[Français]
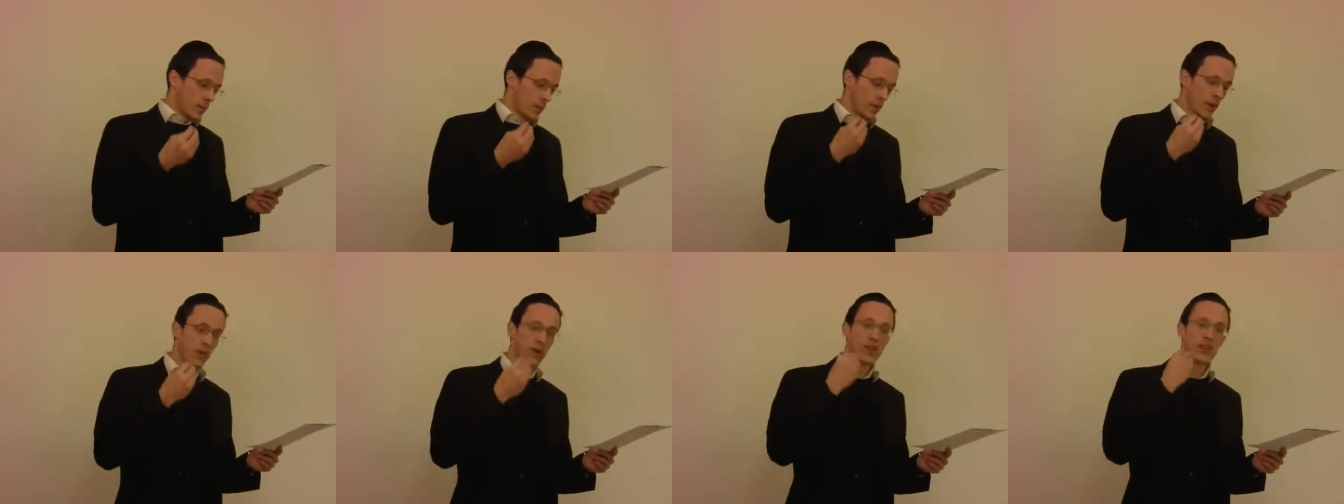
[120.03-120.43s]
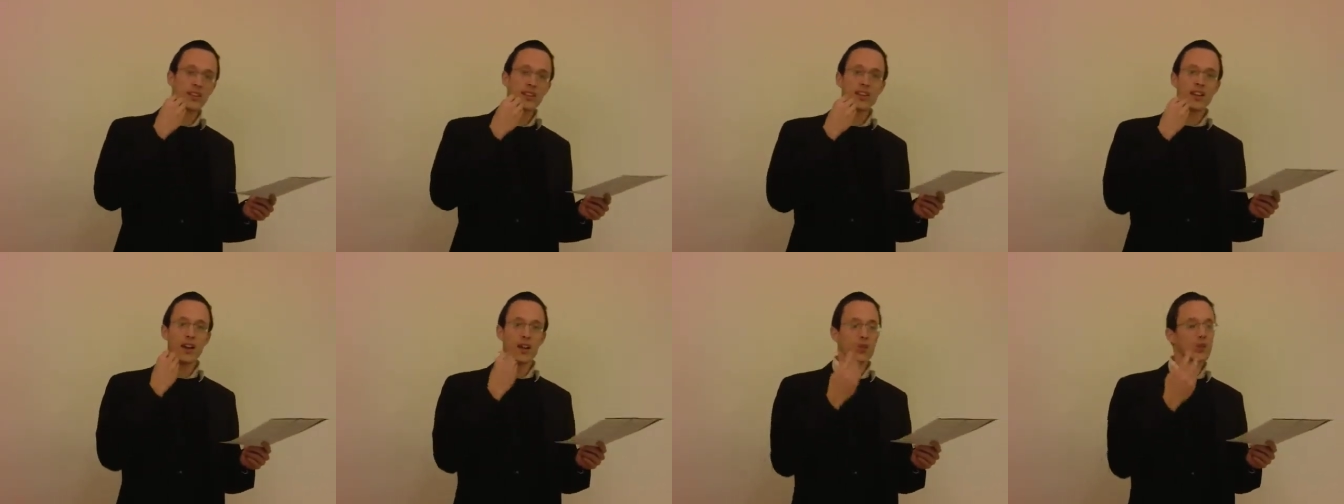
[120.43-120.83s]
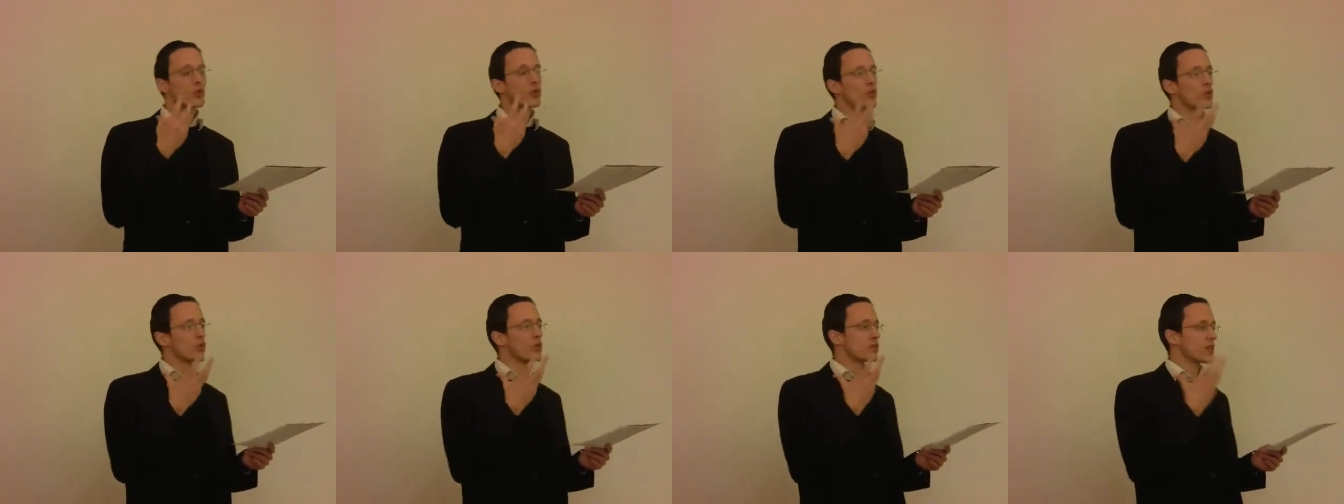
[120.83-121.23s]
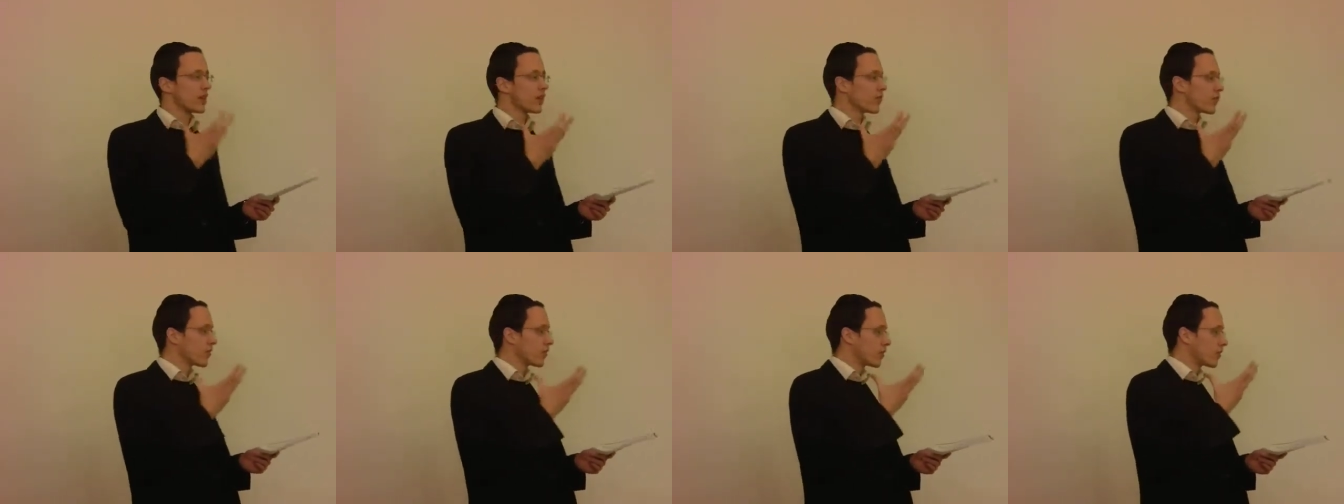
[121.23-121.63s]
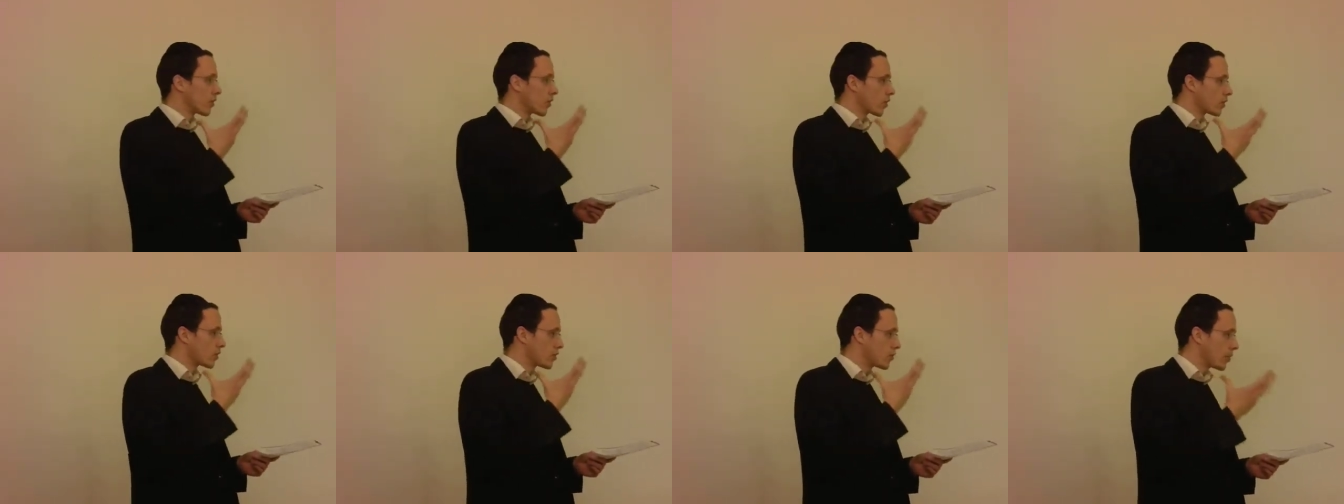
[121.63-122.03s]
Maintenant, qu'est-ce qu'il rajoute Yosef
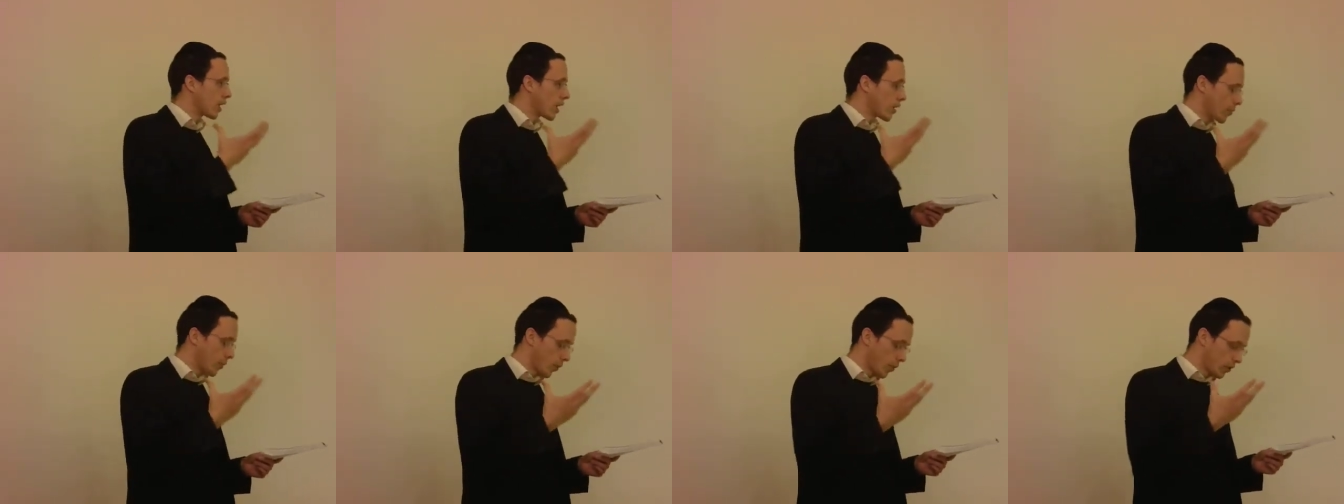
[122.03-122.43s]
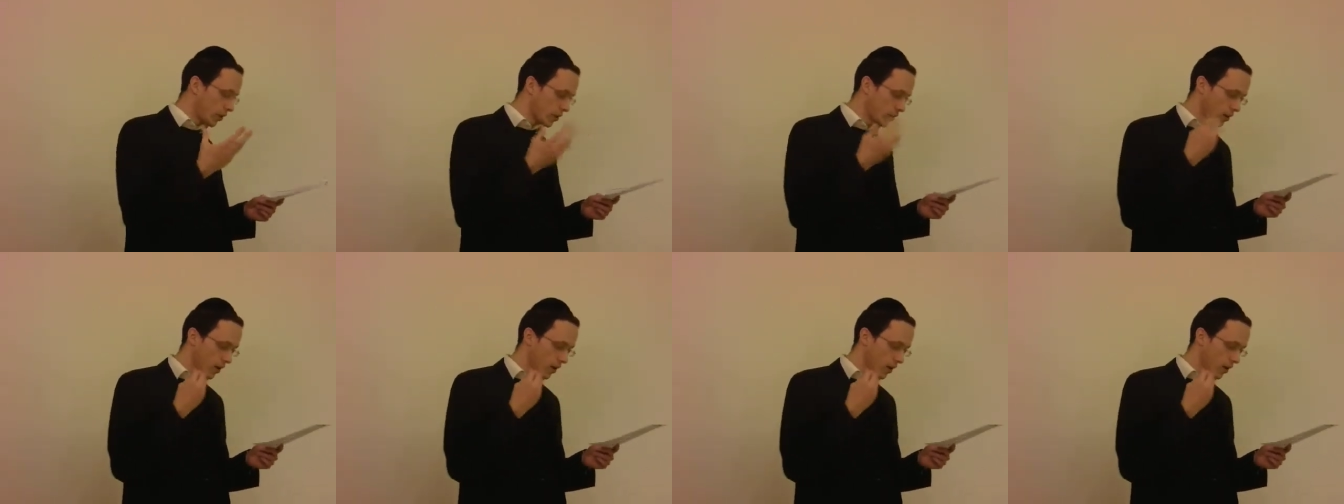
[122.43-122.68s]
quand il parle à Paro Il